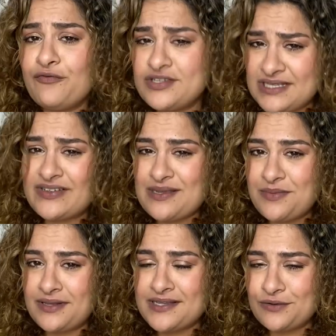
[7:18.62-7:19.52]
Você estava
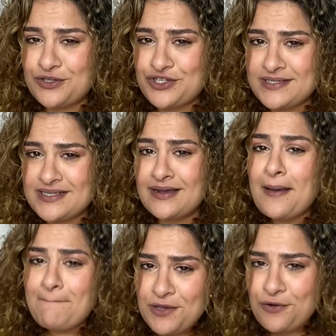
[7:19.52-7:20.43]
sabendo dessa notícia?
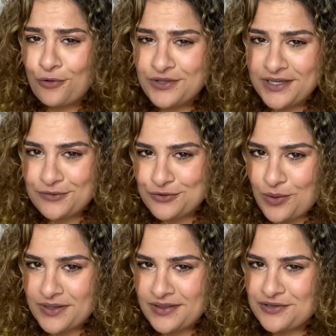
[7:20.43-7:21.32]
Me conta aqui nos
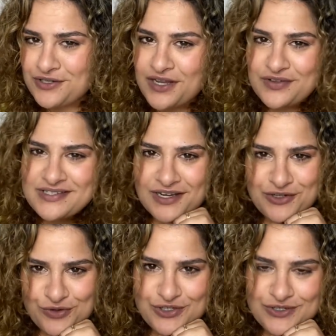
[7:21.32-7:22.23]
comentários o que, que você
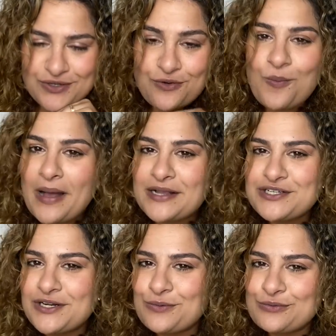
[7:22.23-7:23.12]
achou disso e
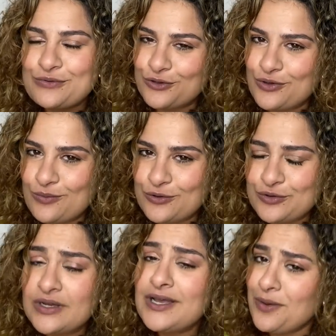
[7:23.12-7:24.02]
compartilha com todo
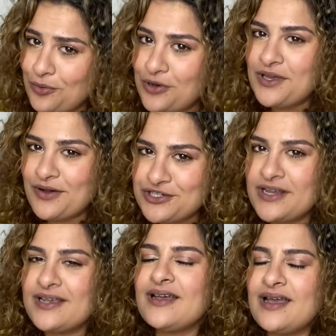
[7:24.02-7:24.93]
mundo, porque eu
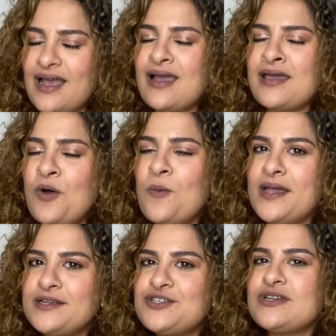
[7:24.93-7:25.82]
achei
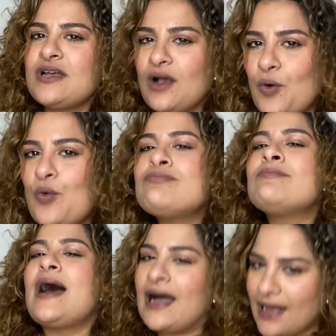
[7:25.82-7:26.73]
realmente um
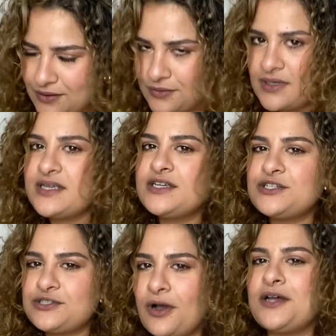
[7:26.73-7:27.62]
marco
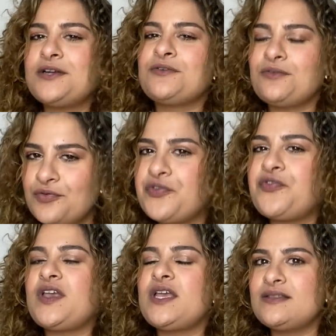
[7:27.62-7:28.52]
histórico o
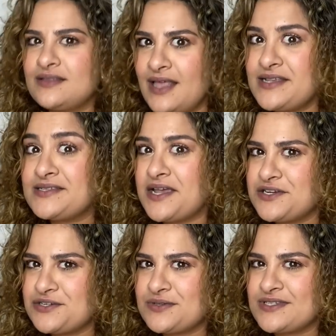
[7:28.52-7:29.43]
fim das
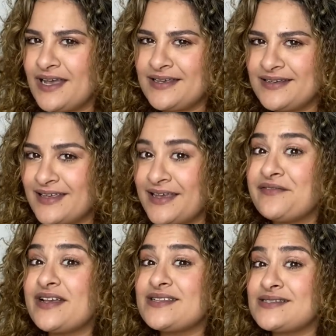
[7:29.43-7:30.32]
Angels. E aí, o que, que
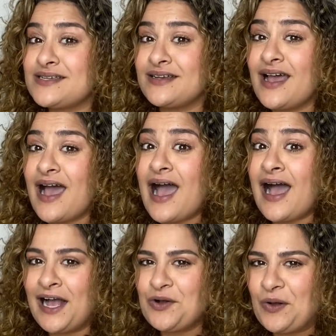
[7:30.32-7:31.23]
vai ser
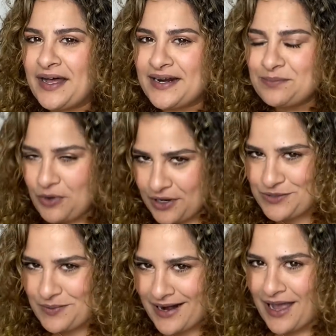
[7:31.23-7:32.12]
agora? Bora
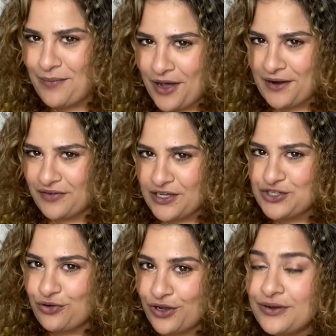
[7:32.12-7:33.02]
esperar, bora ficar
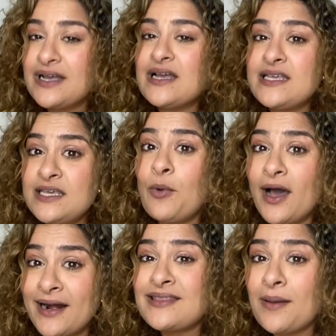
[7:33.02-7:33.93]
de olho e
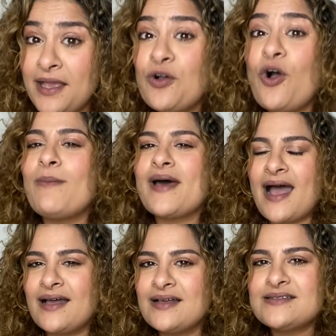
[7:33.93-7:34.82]
bora também
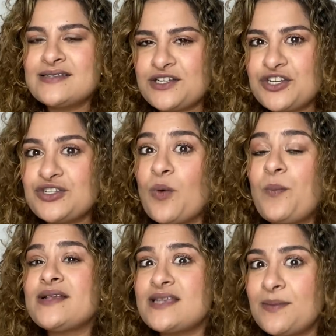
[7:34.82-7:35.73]
cobrar se a gente não
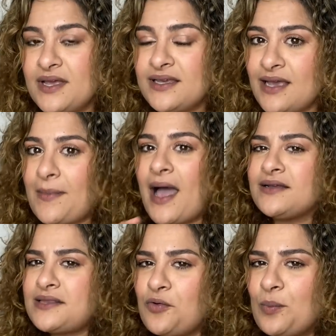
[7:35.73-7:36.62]
perceber que a marca
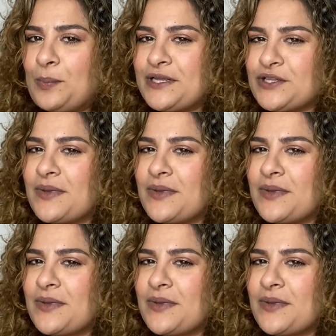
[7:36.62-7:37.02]
está cumprindo.